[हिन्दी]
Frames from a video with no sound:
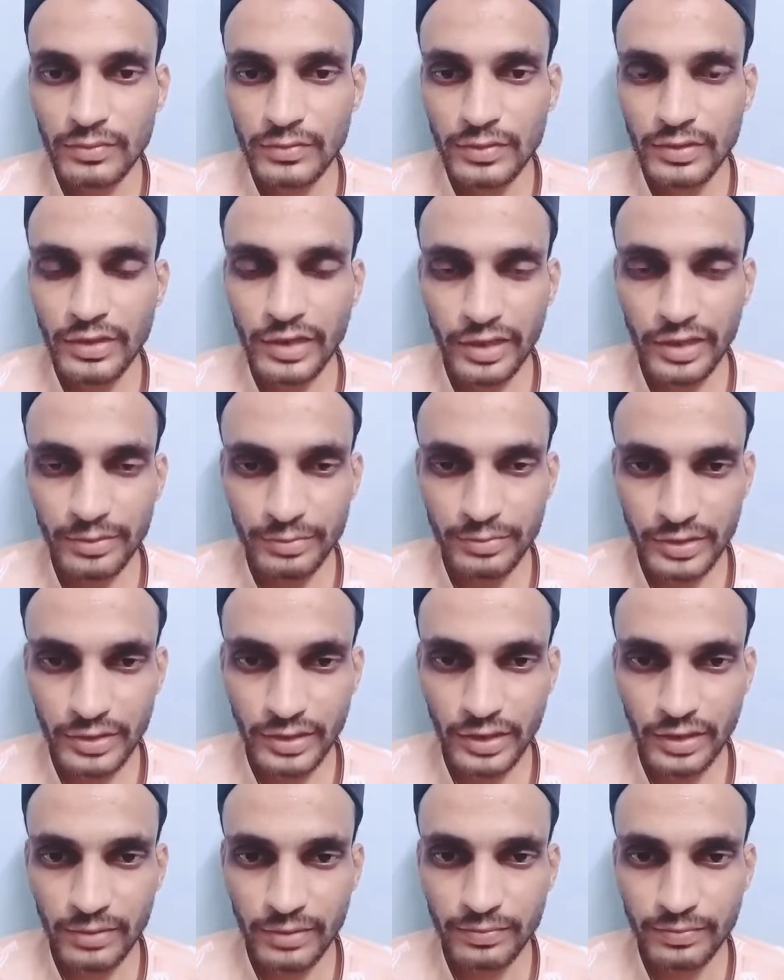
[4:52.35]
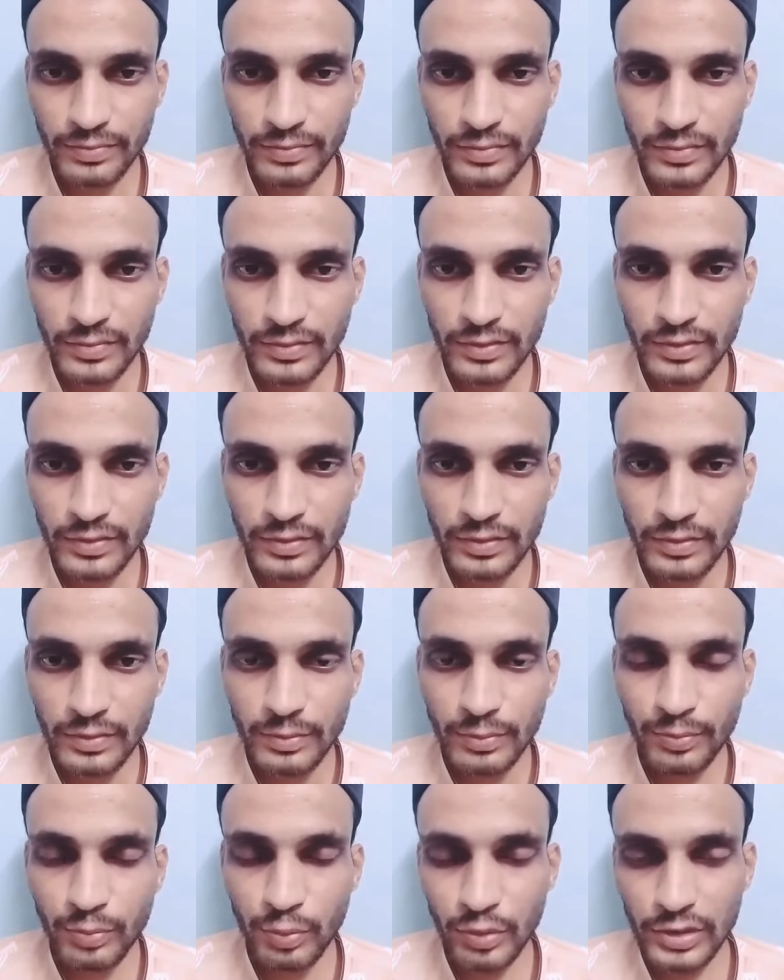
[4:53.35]
क्राइम किया
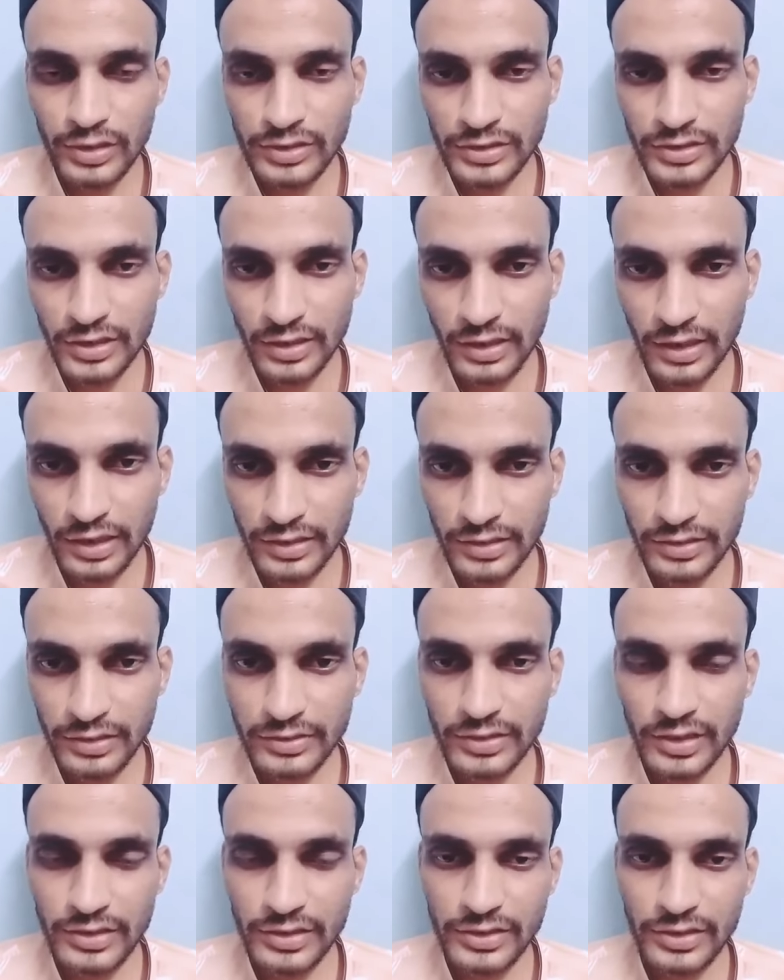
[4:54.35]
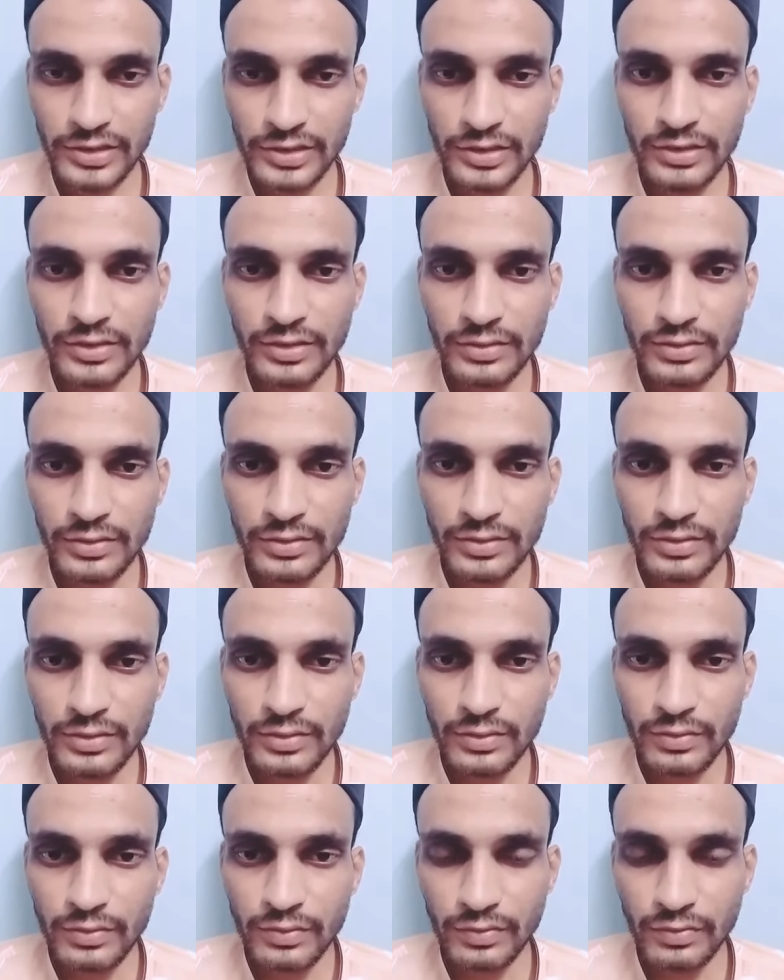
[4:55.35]
पुलिस की चार्ज से ही
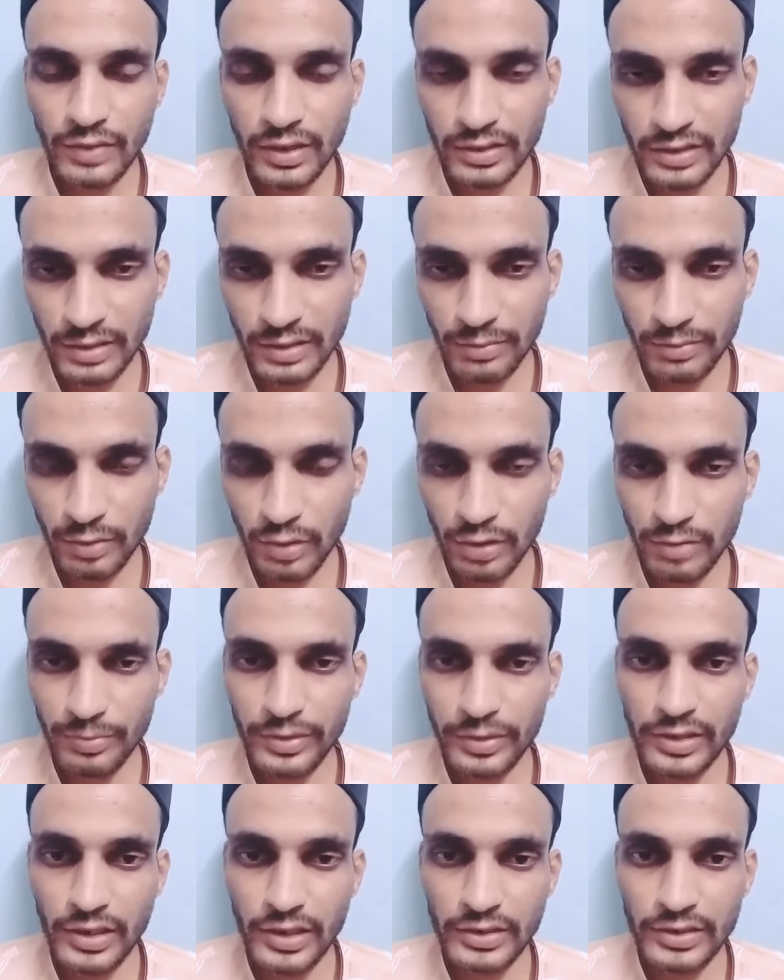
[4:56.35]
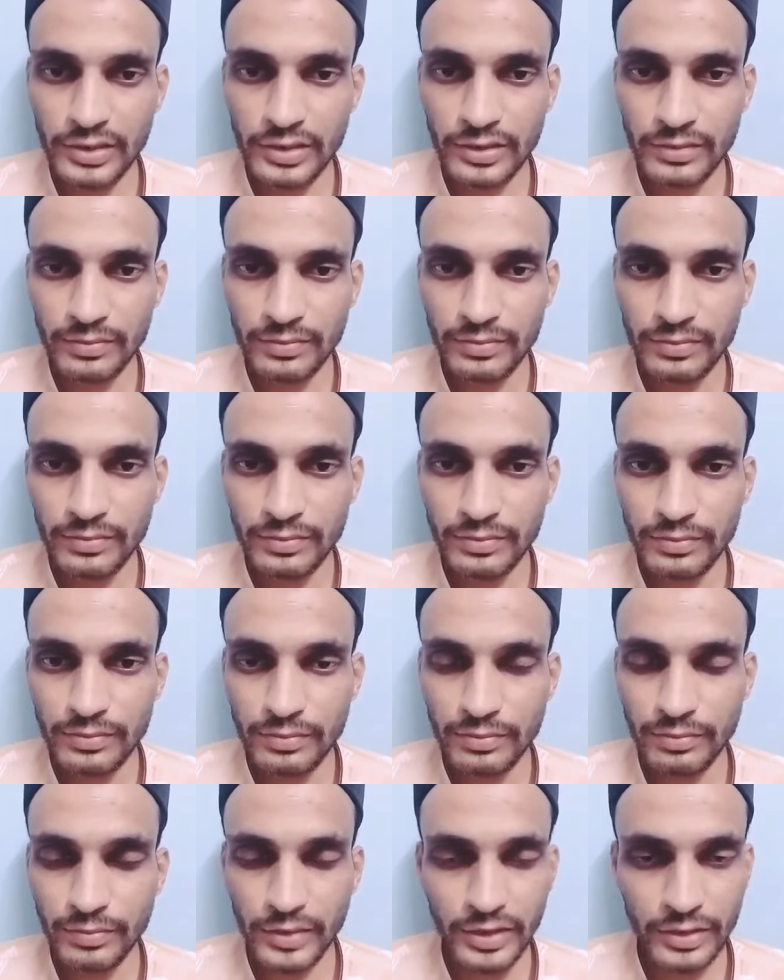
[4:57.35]
वहाँ का माहौल बिगड़ा था
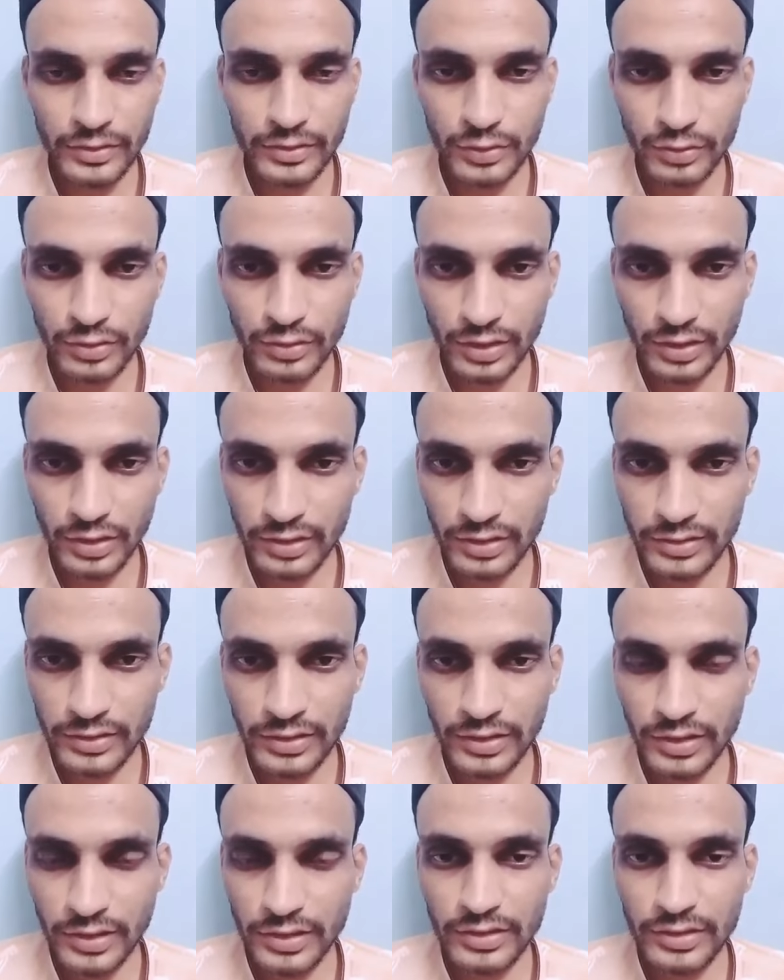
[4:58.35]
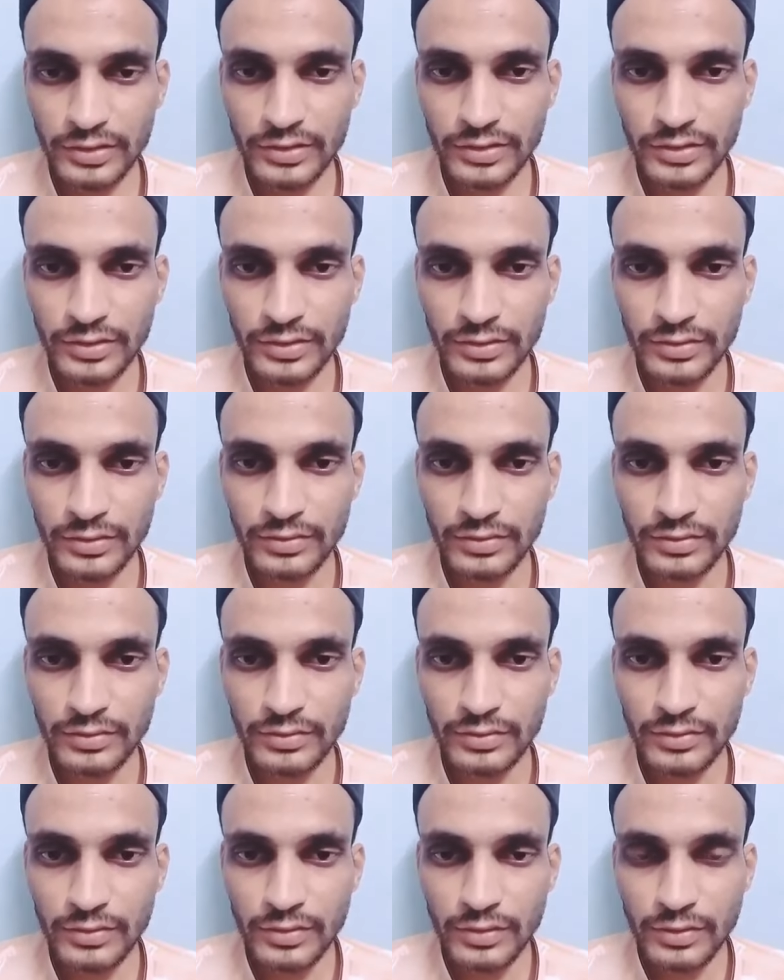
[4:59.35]
मैंने तो कोई गलती नहीं की थी
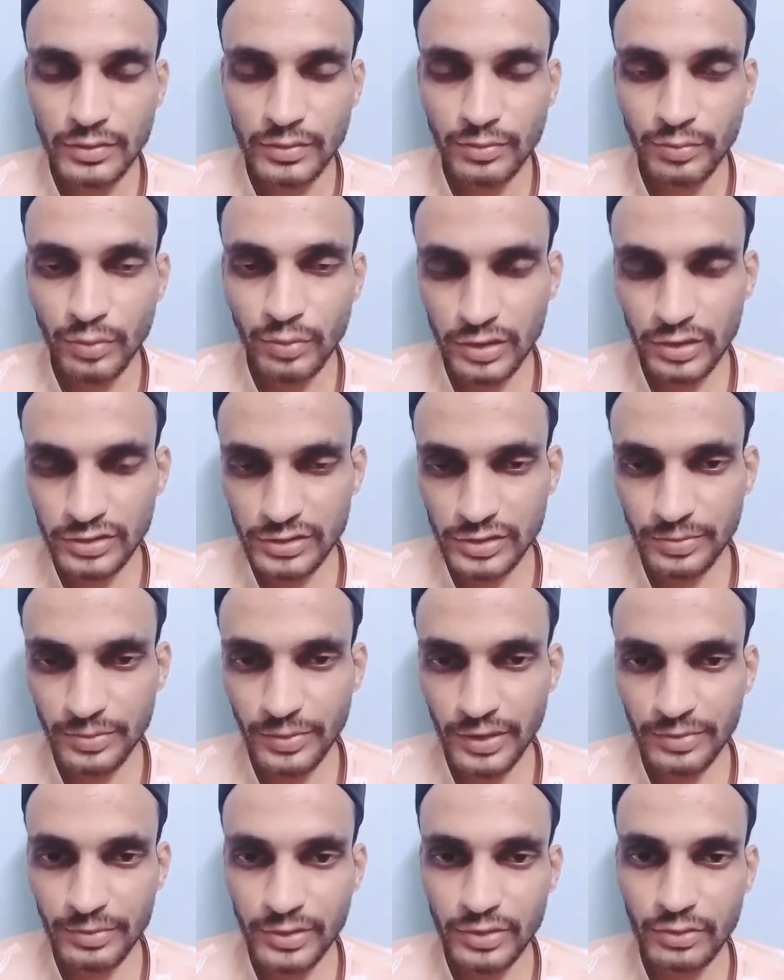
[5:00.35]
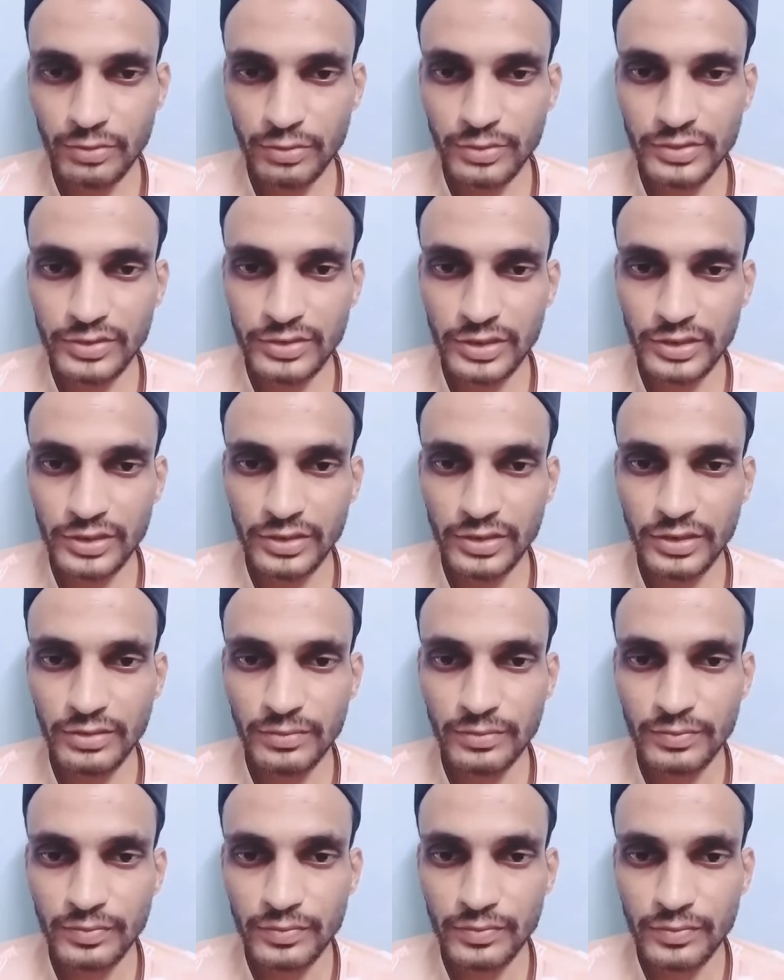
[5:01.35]
पुलिस डिपार्टमेंट को भी चाहिए
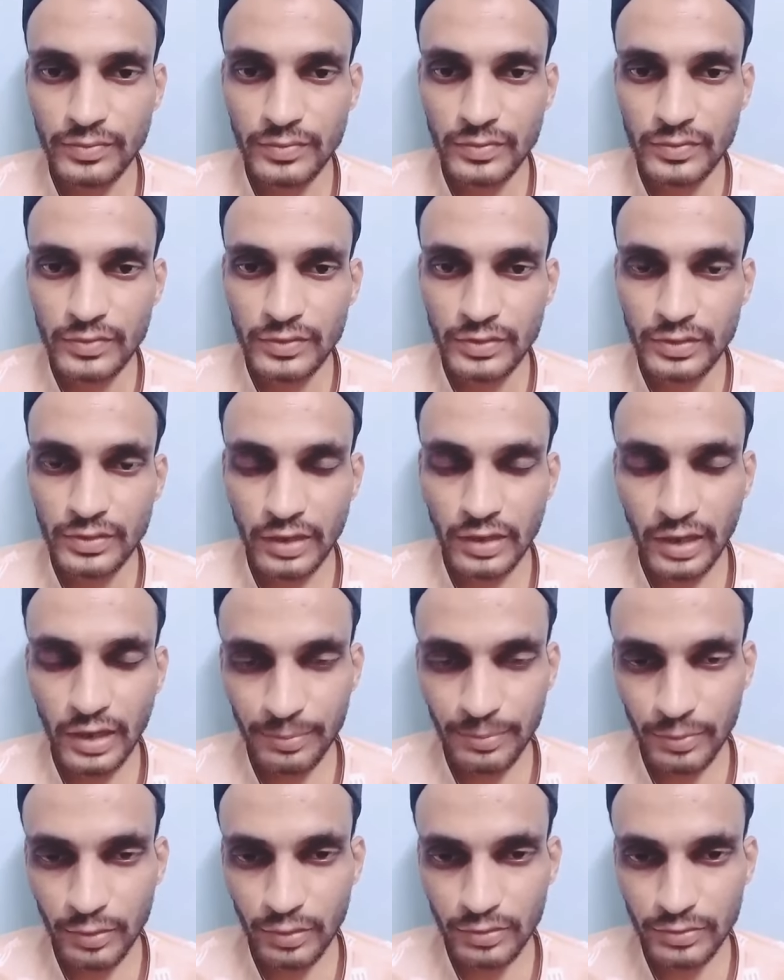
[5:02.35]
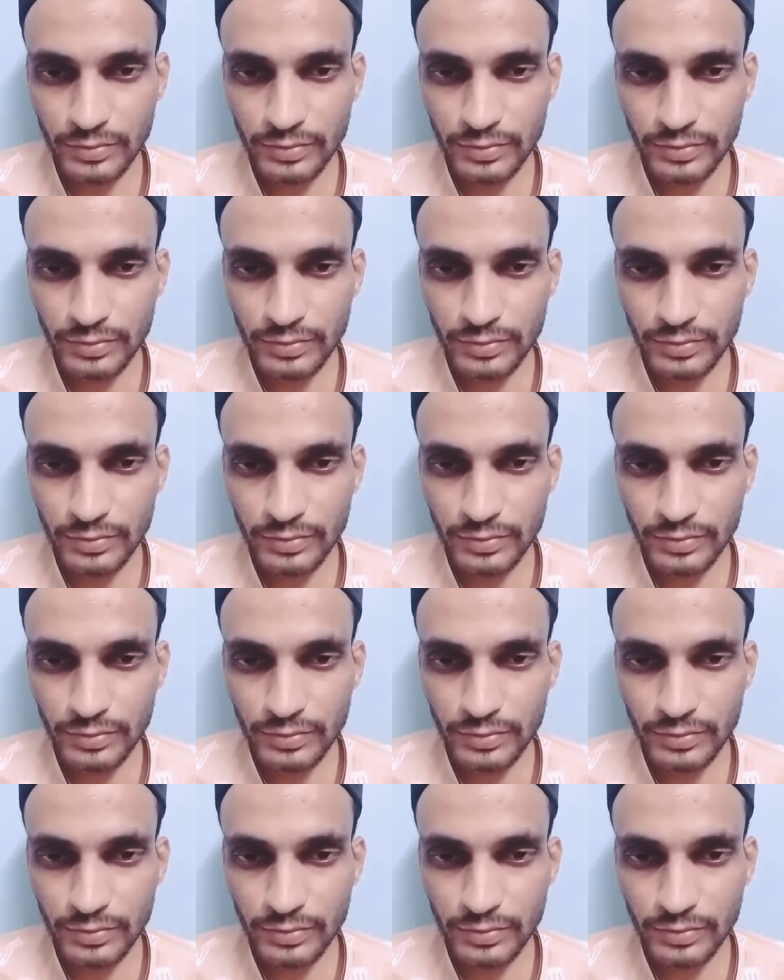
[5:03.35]
कि आप लोग